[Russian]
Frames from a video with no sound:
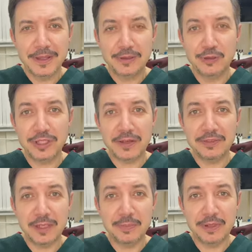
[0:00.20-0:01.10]
Друзья,
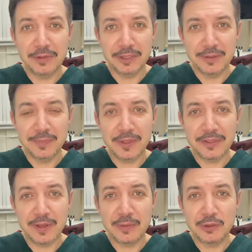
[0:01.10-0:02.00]
всем привет!
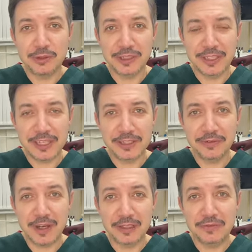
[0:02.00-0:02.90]
С вами доктор
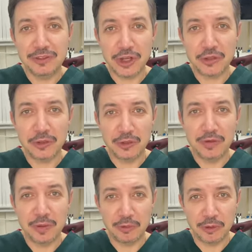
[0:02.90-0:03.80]
Зайцев, отвечаю на
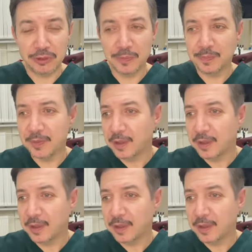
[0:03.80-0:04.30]
новый вопрос.